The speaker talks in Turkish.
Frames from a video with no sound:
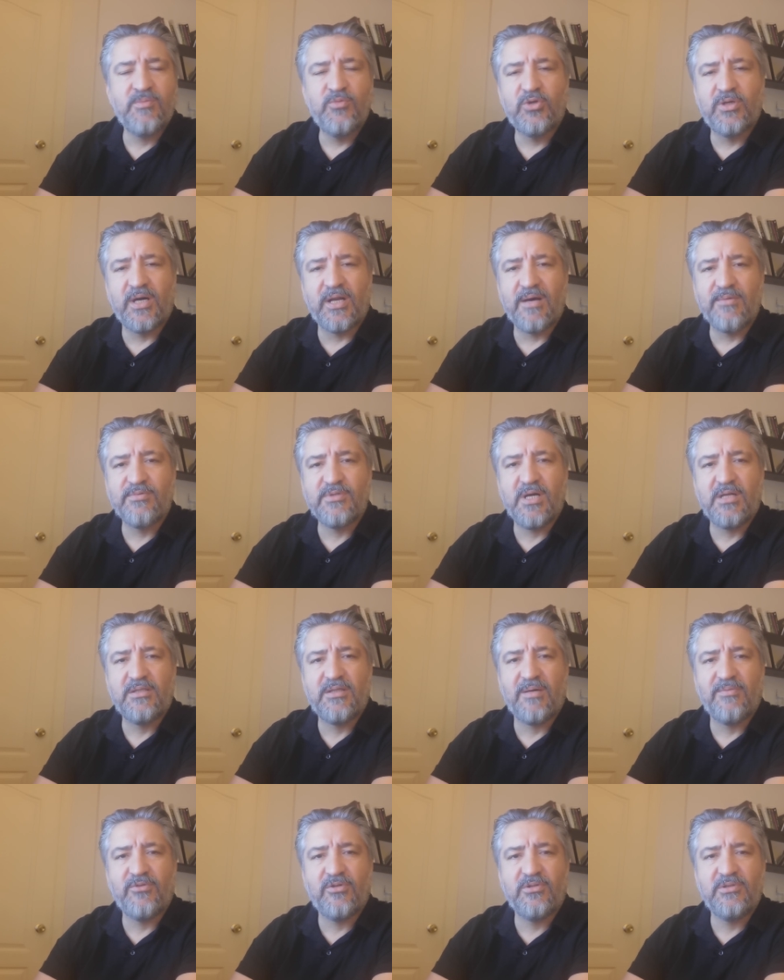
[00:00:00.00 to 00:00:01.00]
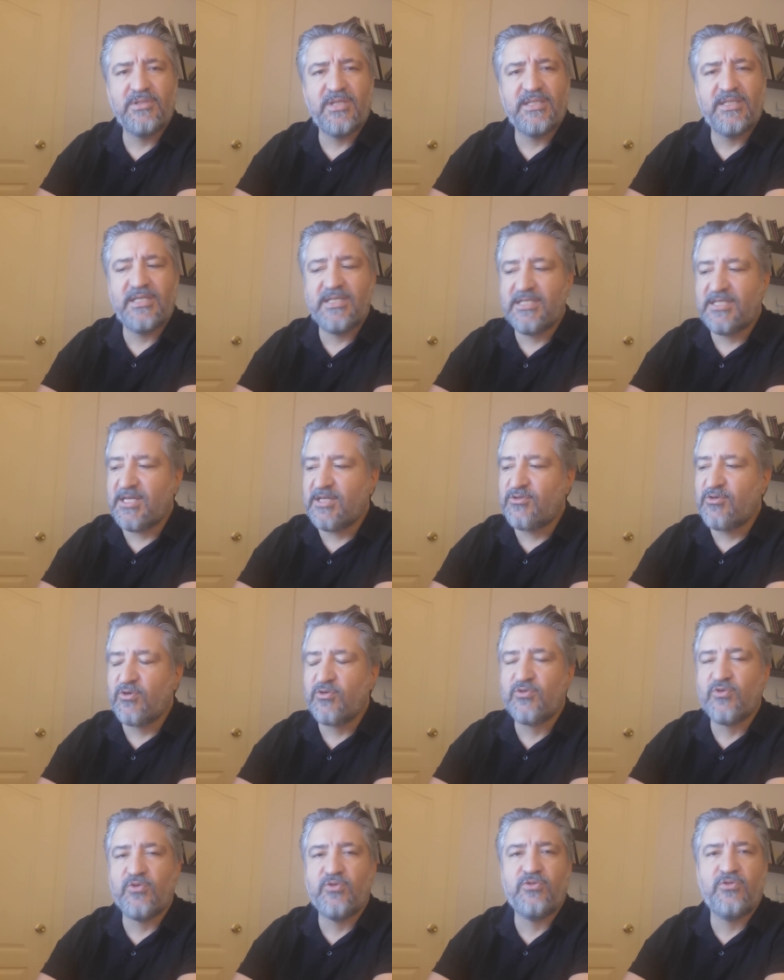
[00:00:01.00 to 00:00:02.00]
bu karamsar tablonun nedeni sezon
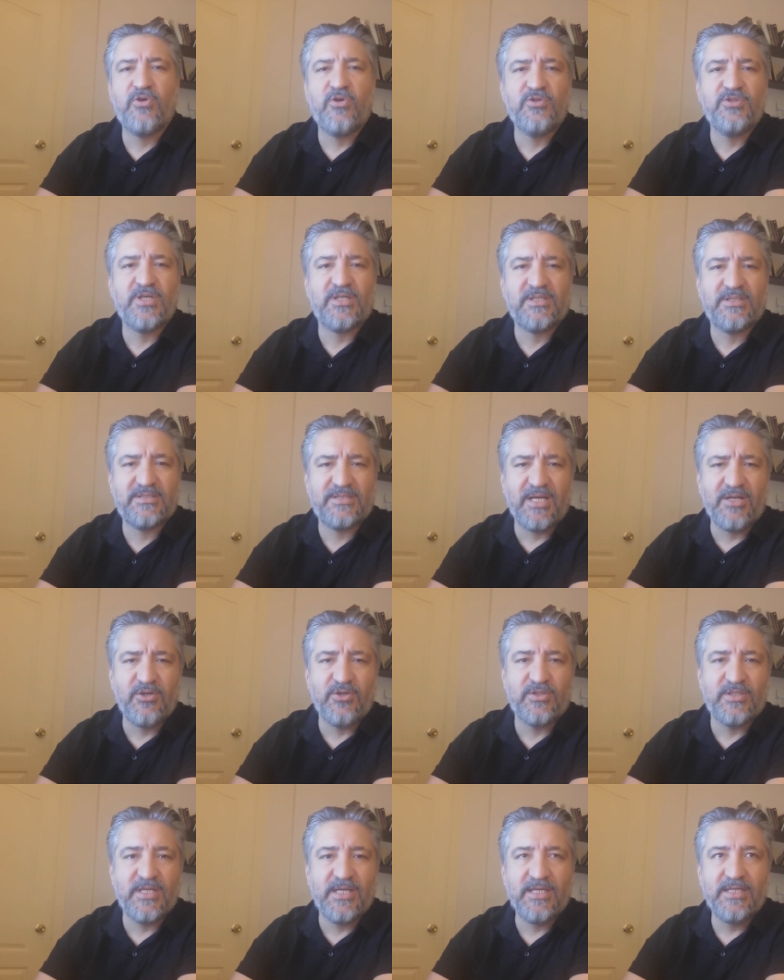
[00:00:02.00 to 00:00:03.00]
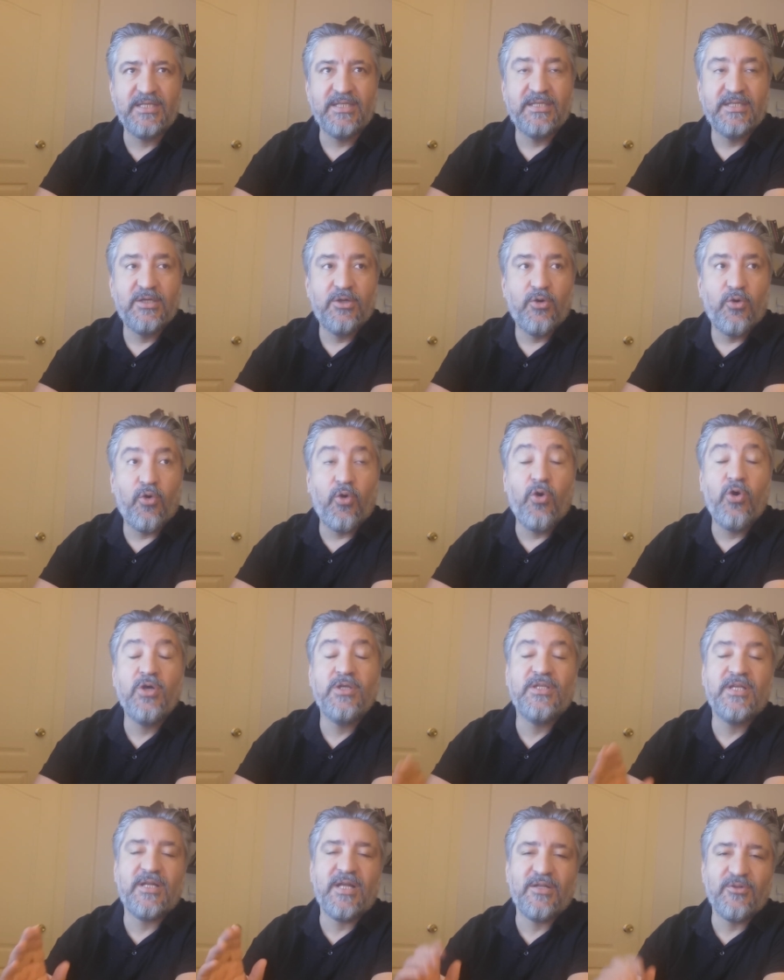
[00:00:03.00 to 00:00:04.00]
sonu ne olacaktan öte
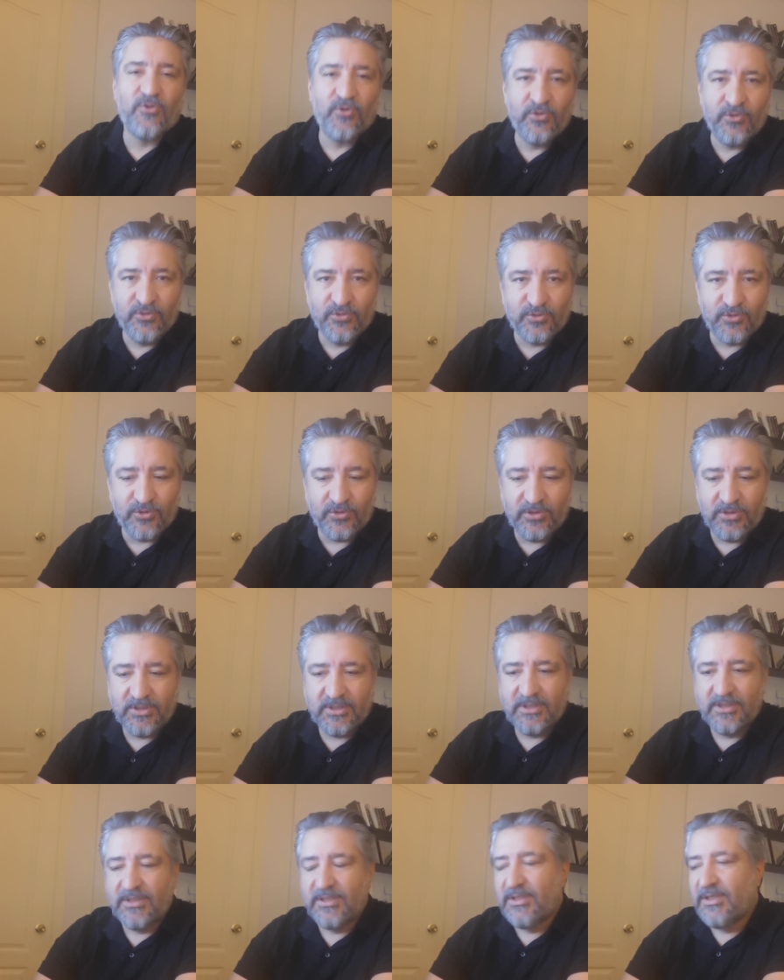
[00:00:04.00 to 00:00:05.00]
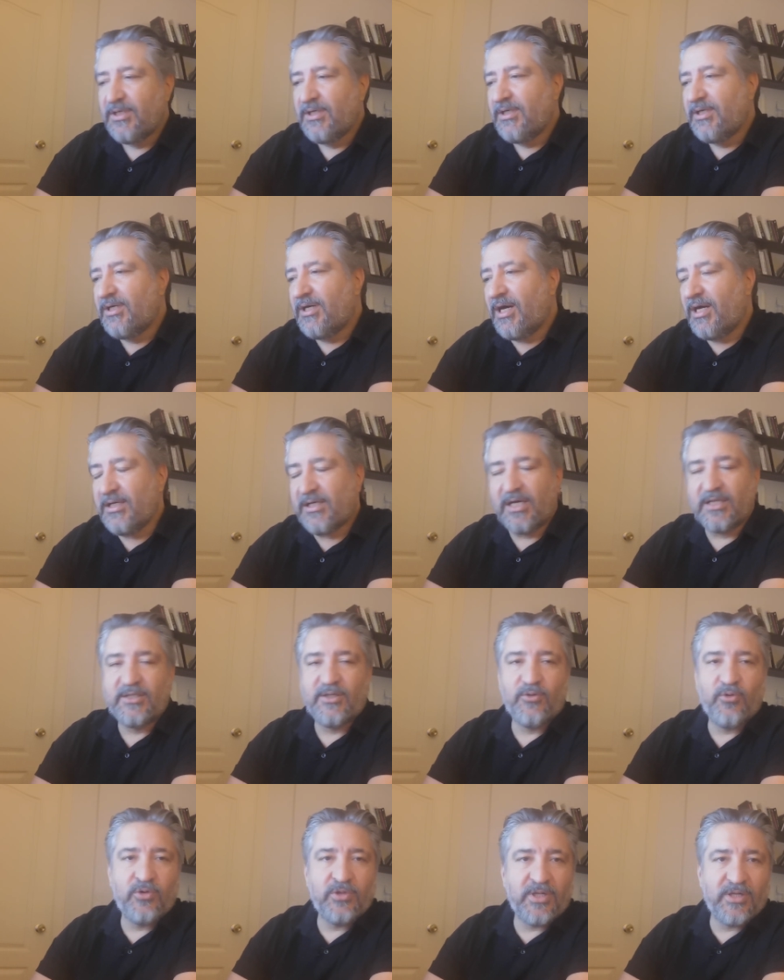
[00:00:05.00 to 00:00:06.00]
oynanan oyundu.
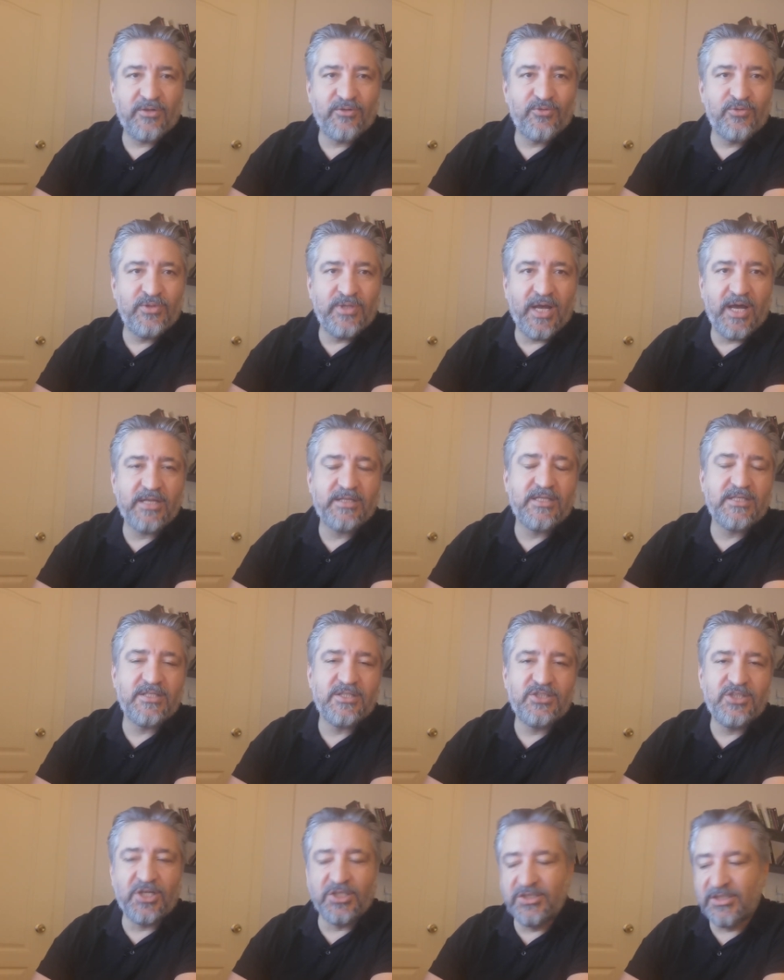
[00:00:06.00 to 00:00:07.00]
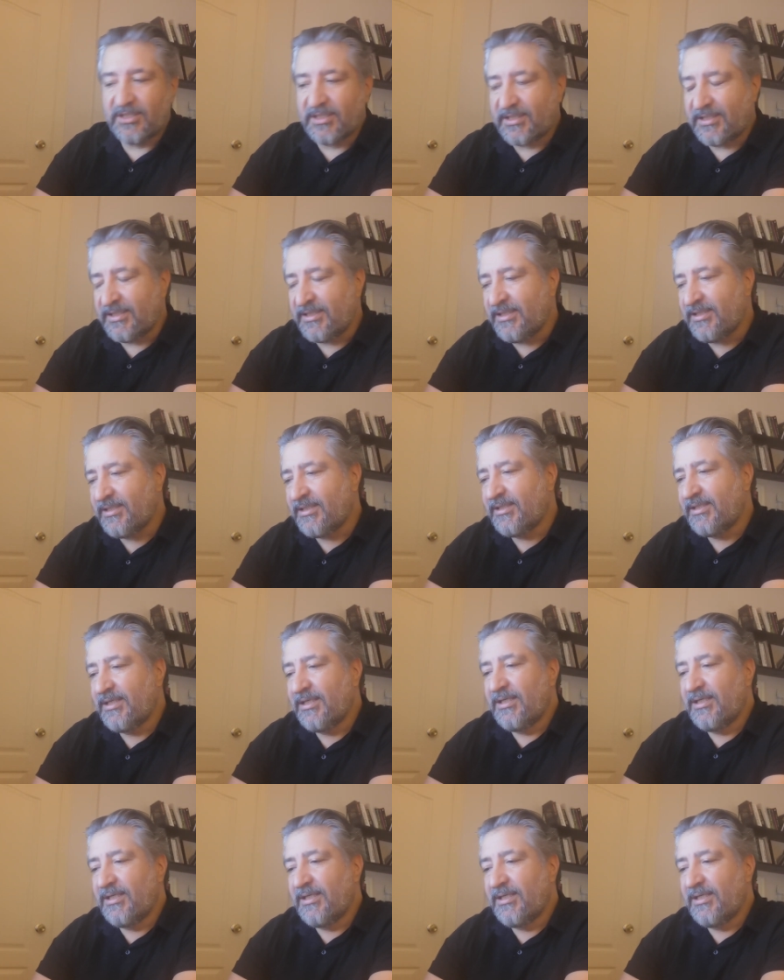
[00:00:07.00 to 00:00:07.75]
Hakikaten oynanan oyun herkesi şaşırttı.